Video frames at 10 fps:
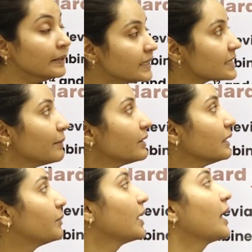इसका
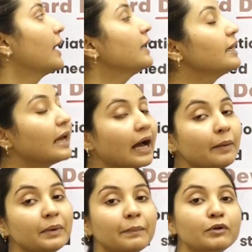मतलब ये है कि
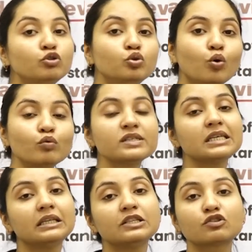यहाँ पे अपन दो
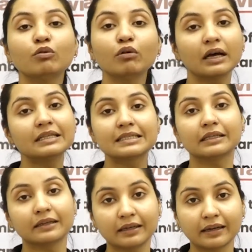सीरीज को
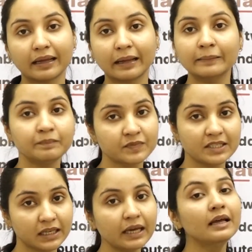कंसिडर कर रहे हैं
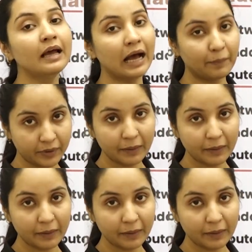ठीक है अभी